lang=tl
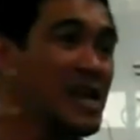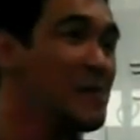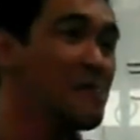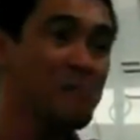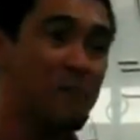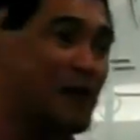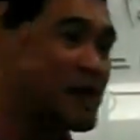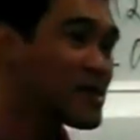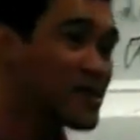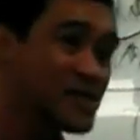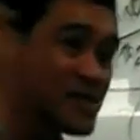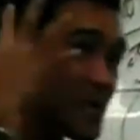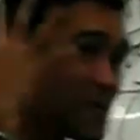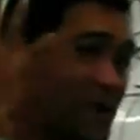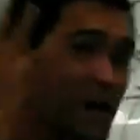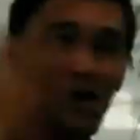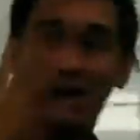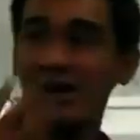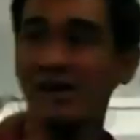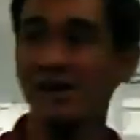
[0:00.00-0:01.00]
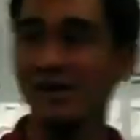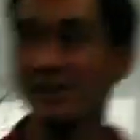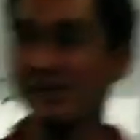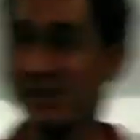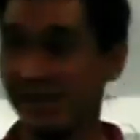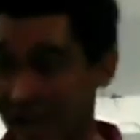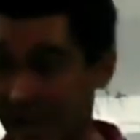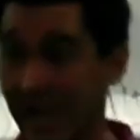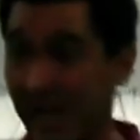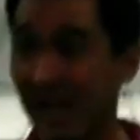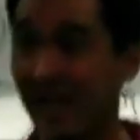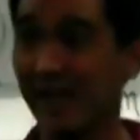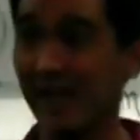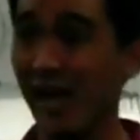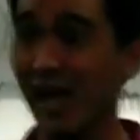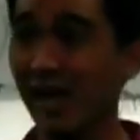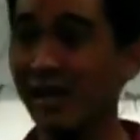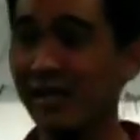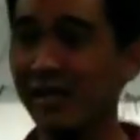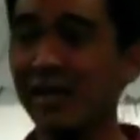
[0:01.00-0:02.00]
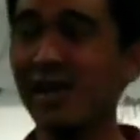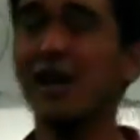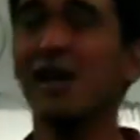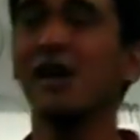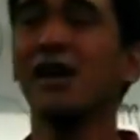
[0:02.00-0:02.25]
ng impact dyan sa mga thinking na yan.